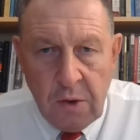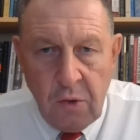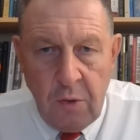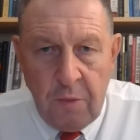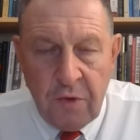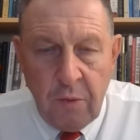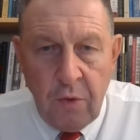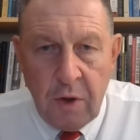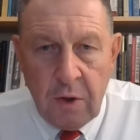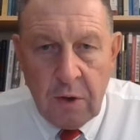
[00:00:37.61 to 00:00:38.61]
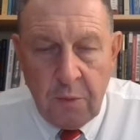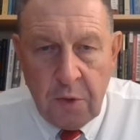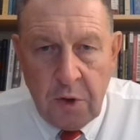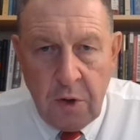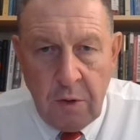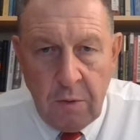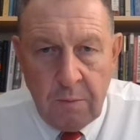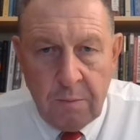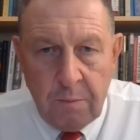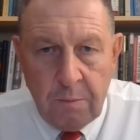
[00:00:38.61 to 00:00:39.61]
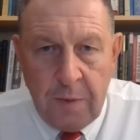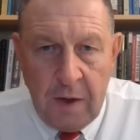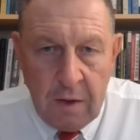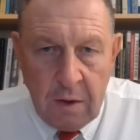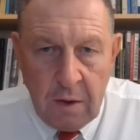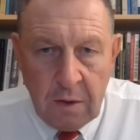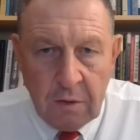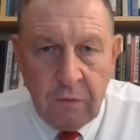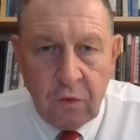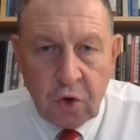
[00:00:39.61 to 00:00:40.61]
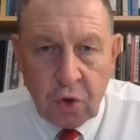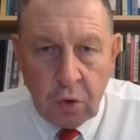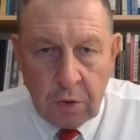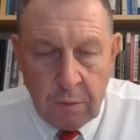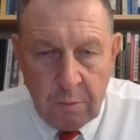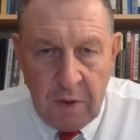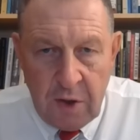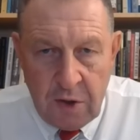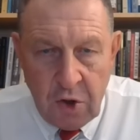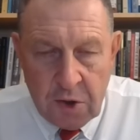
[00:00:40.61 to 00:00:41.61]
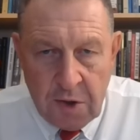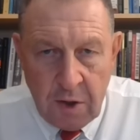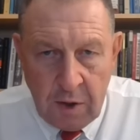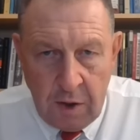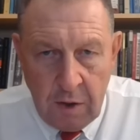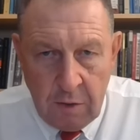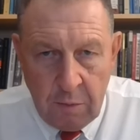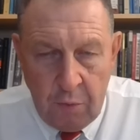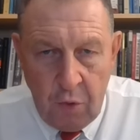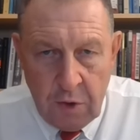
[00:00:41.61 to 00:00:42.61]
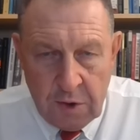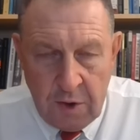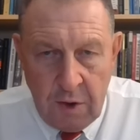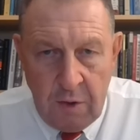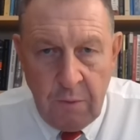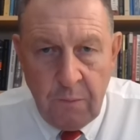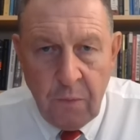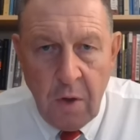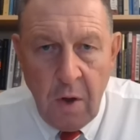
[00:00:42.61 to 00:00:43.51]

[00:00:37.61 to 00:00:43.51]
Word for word: Судя по всему, Иран запустил порядка 200 баллистических ракет по Израилю.